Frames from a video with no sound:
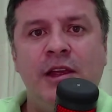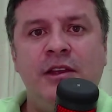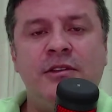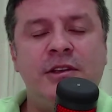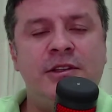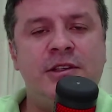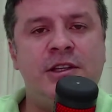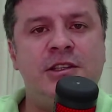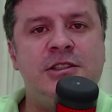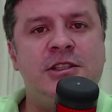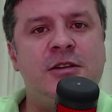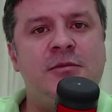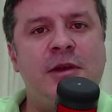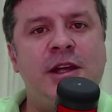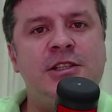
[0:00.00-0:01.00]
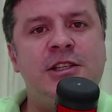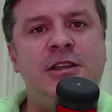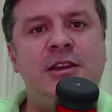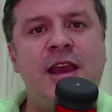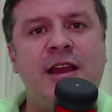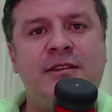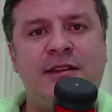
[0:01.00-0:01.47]
Isso a gente chama aí de
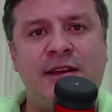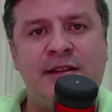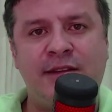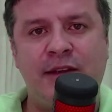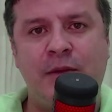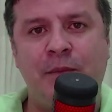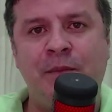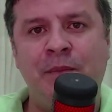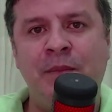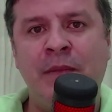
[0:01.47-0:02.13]
indexação.